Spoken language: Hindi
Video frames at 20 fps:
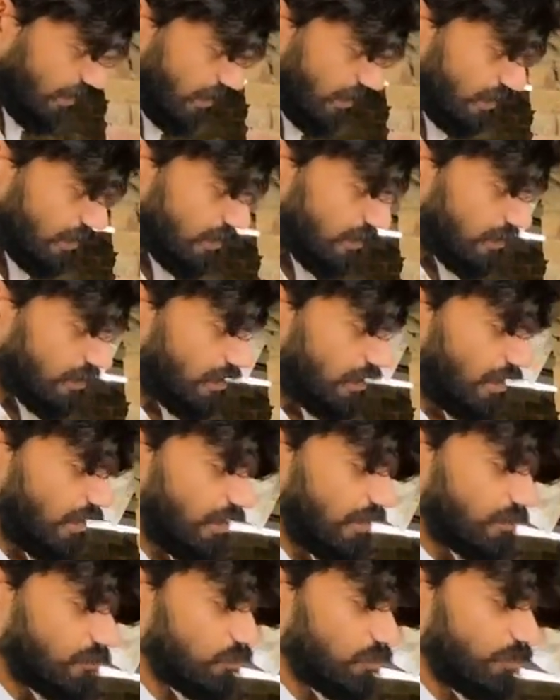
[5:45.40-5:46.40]
ना दूर
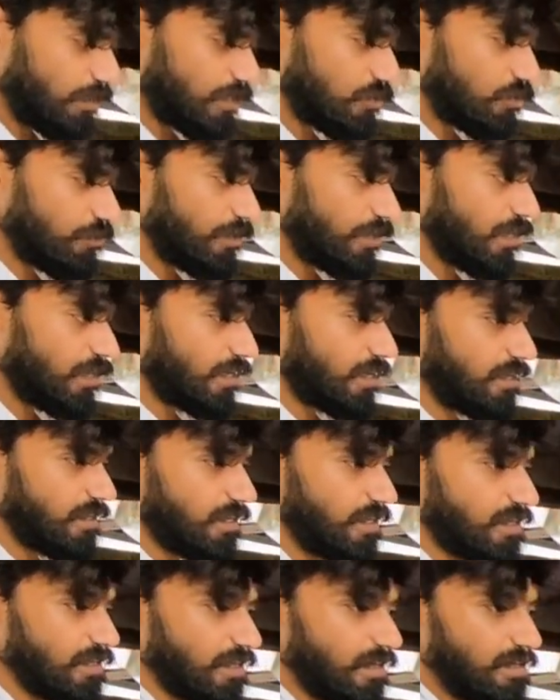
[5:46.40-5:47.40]
हो जाओ हाँ, बैठ तो मैंने कर
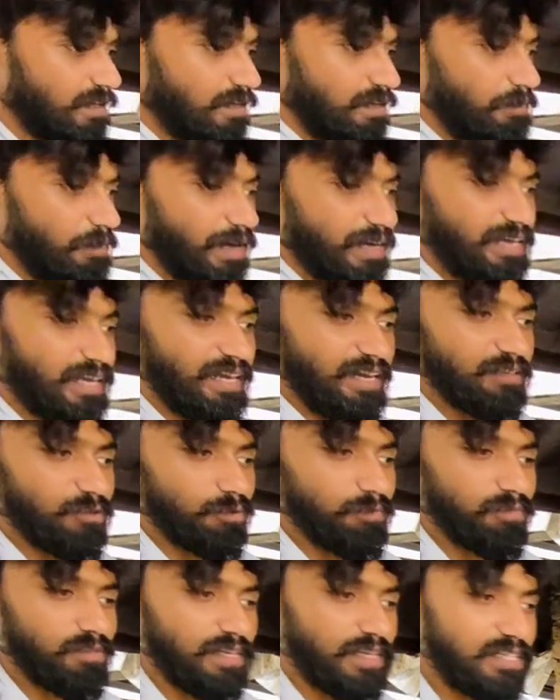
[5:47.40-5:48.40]
दिया था बाकी यार
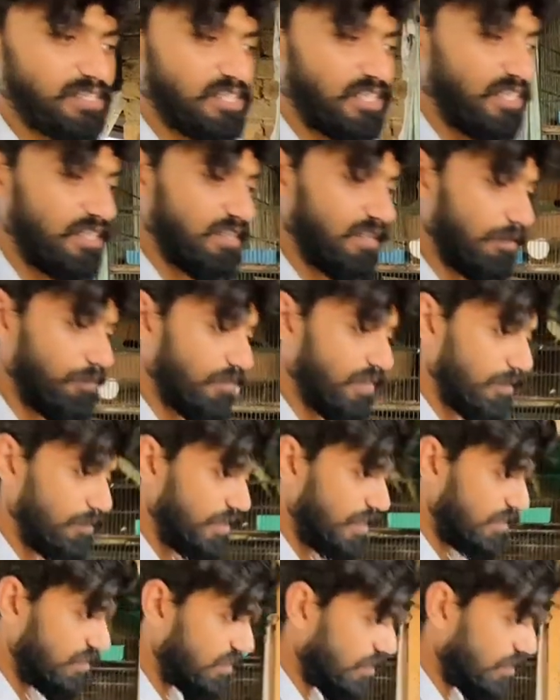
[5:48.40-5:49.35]
तुमसे एक चीज तो मेरे